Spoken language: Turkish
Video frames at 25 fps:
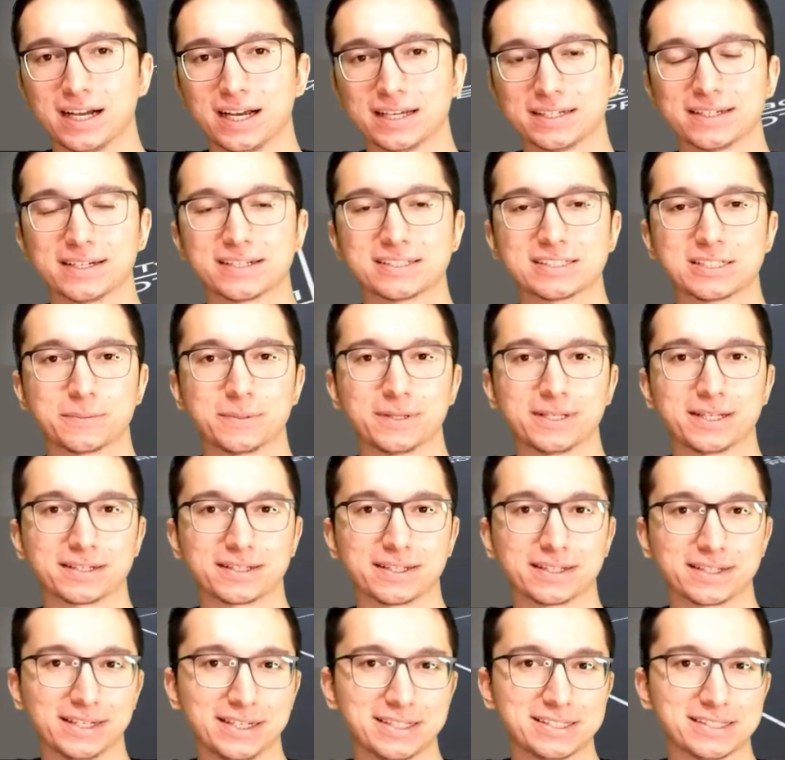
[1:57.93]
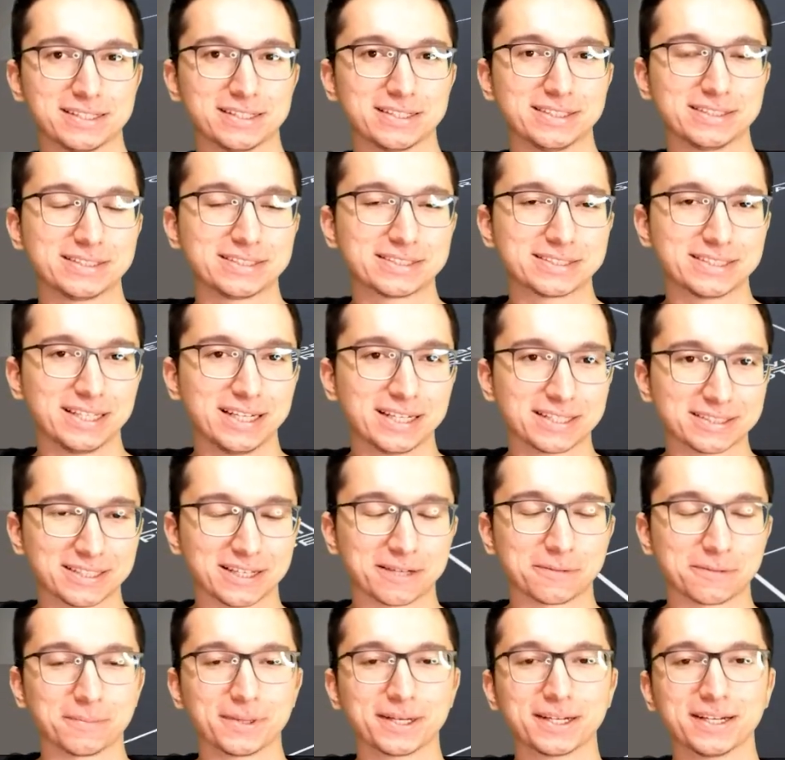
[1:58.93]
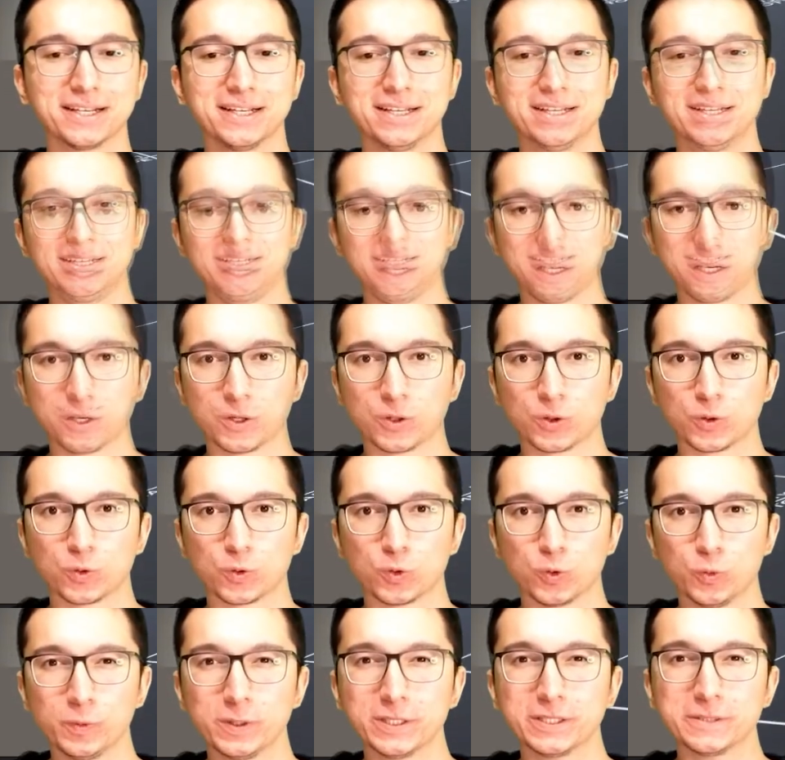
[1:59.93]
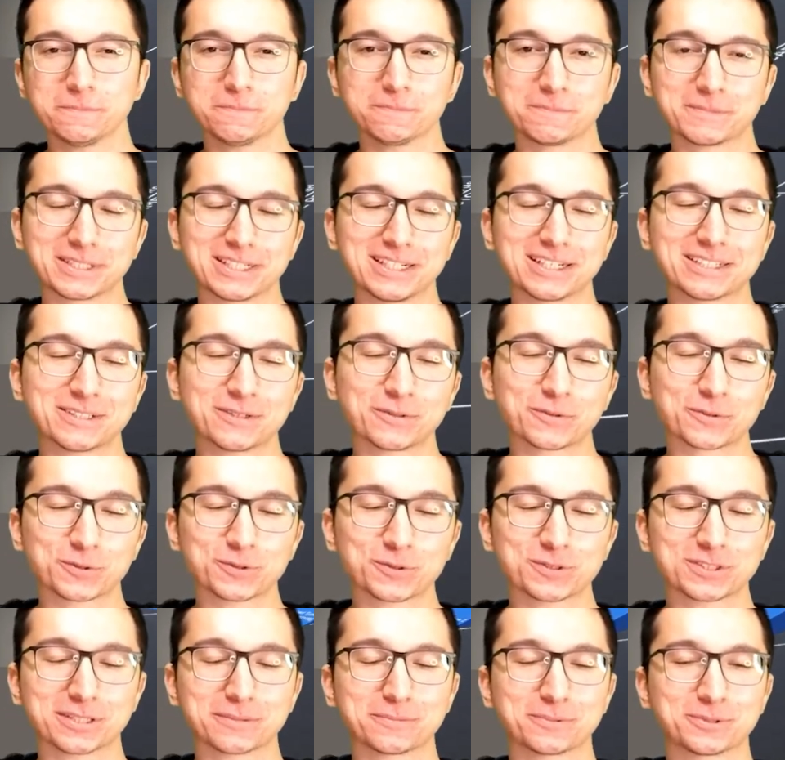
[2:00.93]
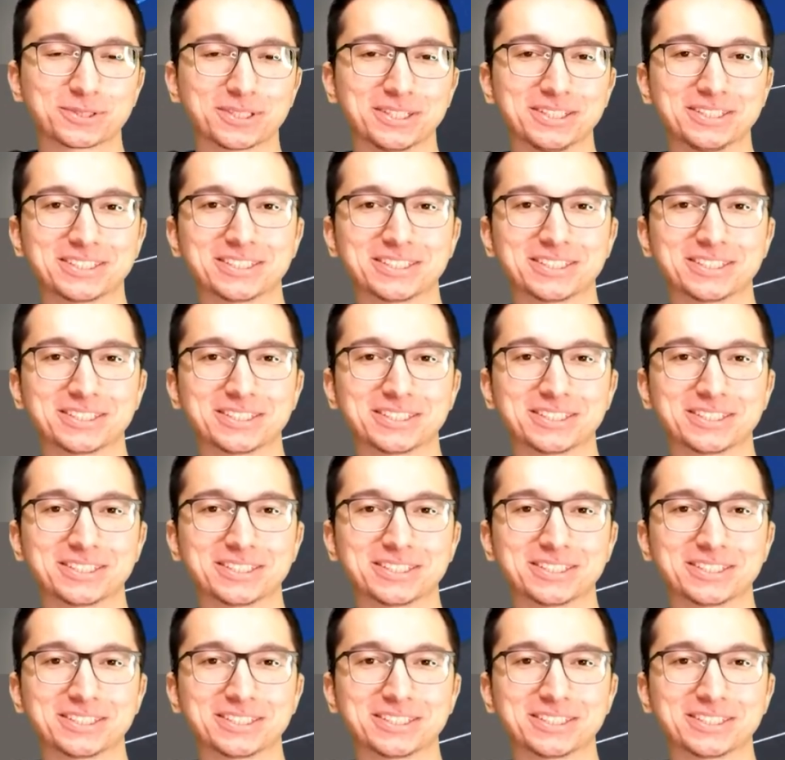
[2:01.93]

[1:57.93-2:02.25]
hangi aşamalardan geçirdiğini size aktarmak. Umarım birlikte uzunca bir süre